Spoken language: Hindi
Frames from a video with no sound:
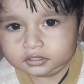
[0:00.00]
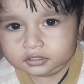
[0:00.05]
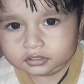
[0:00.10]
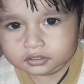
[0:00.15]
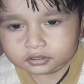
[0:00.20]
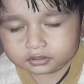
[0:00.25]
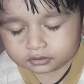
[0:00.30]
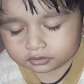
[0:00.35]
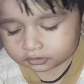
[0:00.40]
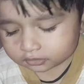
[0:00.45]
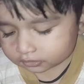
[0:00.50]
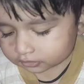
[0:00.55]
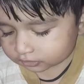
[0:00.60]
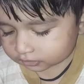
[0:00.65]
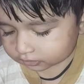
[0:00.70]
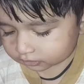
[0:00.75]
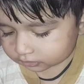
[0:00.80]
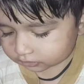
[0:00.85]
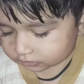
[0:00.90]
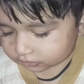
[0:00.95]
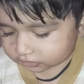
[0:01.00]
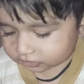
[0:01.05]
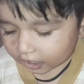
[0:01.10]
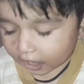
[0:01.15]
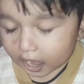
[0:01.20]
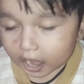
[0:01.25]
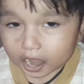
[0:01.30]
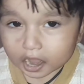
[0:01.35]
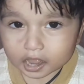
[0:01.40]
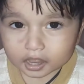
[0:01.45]
रोहन आपको
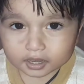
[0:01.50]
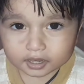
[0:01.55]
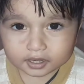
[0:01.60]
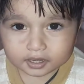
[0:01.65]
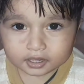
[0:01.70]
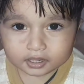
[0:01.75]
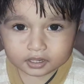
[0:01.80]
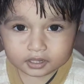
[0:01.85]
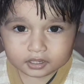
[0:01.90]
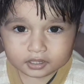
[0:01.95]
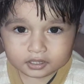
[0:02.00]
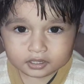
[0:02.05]
लगा है ना